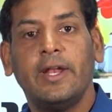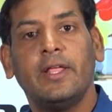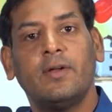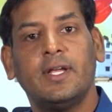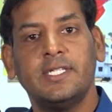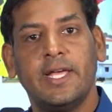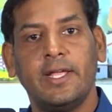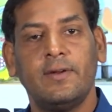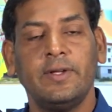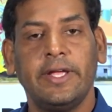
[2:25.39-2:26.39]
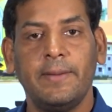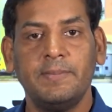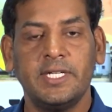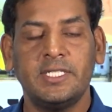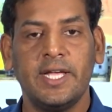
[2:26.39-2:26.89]
ఎన్ని రోజులకు చేరిరు ఏం
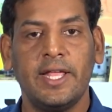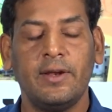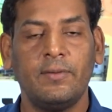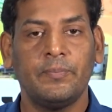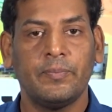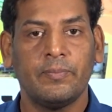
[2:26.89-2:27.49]
చేసి చేరిరు